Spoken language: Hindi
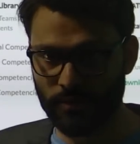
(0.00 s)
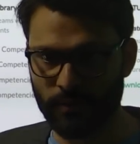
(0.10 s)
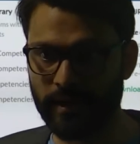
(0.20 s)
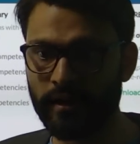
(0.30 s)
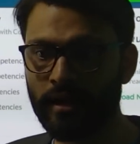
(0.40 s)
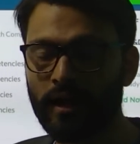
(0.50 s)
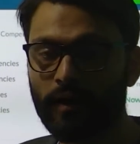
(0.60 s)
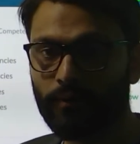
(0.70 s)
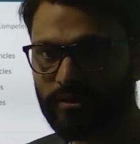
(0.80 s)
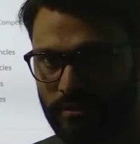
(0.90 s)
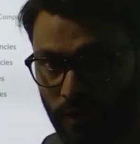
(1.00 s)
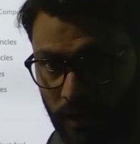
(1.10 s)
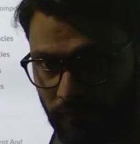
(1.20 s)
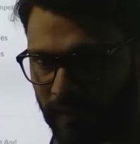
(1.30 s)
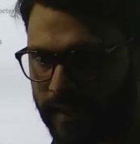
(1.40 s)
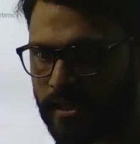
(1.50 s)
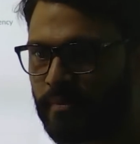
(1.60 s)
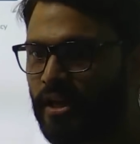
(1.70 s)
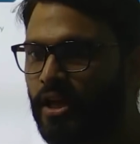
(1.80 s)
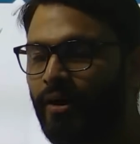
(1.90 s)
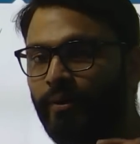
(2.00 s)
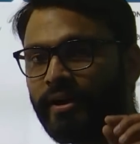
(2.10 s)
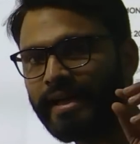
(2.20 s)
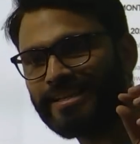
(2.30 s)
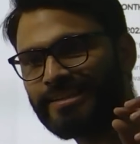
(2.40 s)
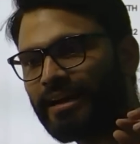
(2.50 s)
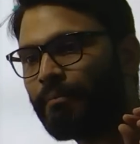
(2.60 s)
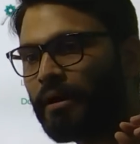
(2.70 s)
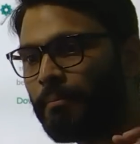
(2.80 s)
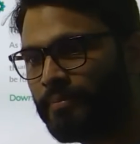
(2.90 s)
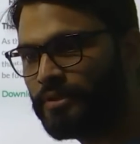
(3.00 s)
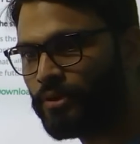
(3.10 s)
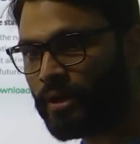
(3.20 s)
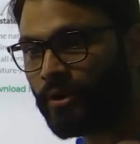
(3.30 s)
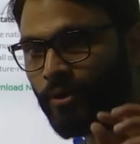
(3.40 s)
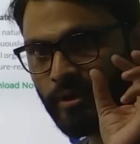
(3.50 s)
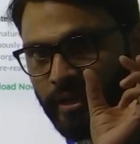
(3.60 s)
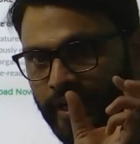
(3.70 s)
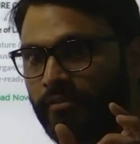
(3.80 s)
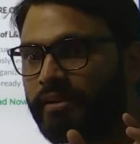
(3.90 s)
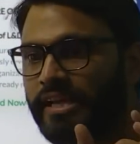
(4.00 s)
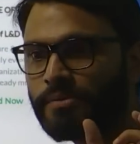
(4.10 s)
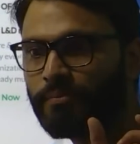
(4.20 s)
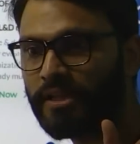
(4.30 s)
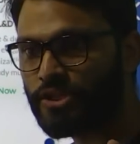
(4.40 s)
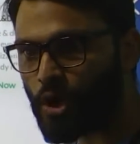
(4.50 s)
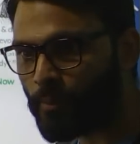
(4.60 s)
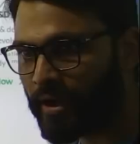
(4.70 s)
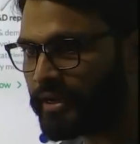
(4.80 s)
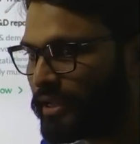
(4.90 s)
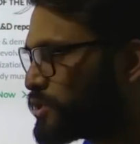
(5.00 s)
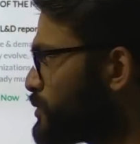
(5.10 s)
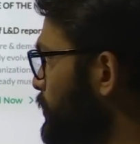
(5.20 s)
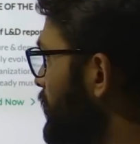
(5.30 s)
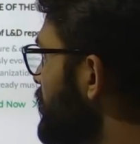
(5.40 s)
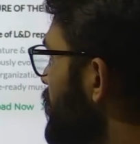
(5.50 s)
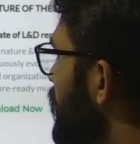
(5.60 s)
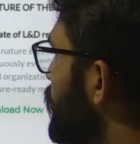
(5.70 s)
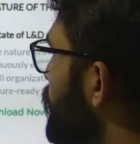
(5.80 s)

है उस नोटिफिकेशन में लिखा हुआ है टेस्ट आपका जो होगा कॉग्नेटिव टेस्ट प्लस डोमेन टेस्ट होगा तो मैं